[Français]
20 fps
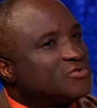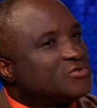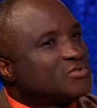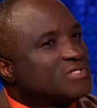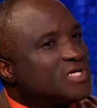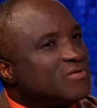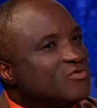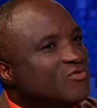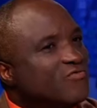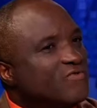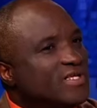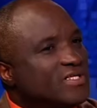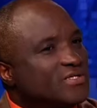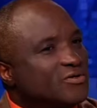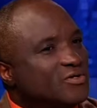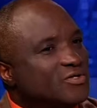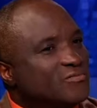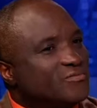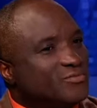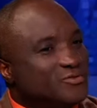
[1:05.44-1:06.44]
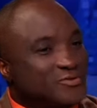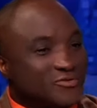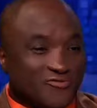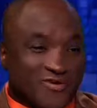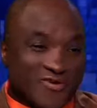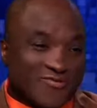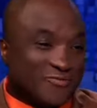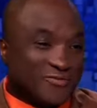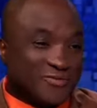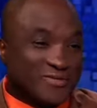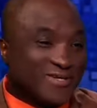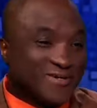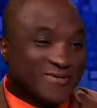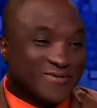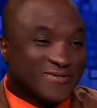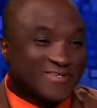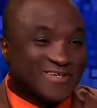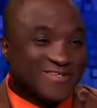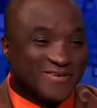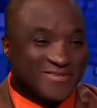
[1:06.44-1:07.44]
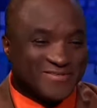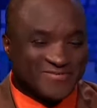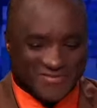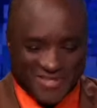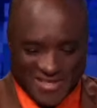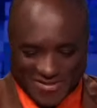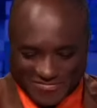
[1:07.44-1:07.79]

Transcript: Juste un mot, Félix Rolot, je fois que vous prenez encore des notes, vous